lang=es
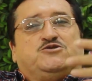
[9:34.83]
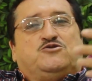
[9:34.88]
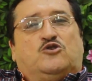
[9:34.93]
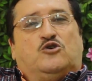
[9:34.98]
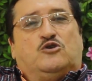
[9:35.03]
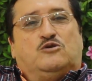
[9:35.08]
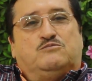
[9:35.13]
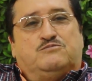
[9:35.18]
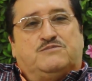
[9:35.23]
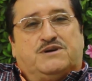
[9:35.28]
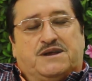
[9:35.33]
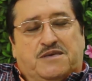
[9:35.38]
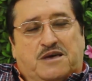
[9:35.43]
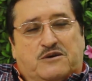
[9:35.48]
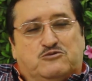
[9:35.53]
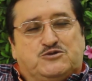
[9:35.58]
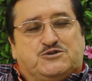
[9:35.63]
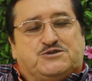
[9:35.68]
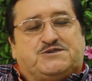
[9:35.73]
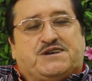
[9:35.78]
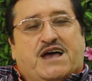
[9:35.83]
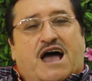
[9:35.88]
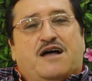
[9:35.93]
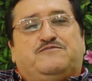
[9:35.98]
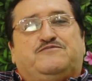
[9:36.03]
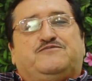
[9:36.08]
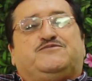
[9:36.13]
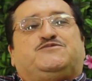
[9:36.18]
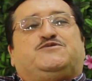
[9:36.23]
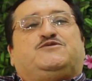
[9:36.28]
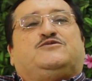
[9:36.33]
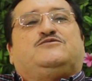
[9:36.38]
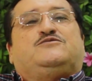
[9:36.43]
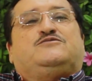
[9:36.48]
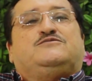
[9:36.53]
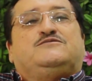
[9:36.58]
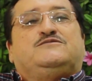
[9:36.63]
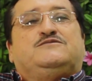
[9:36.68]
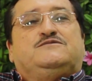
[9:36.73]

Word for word: nombre de un santo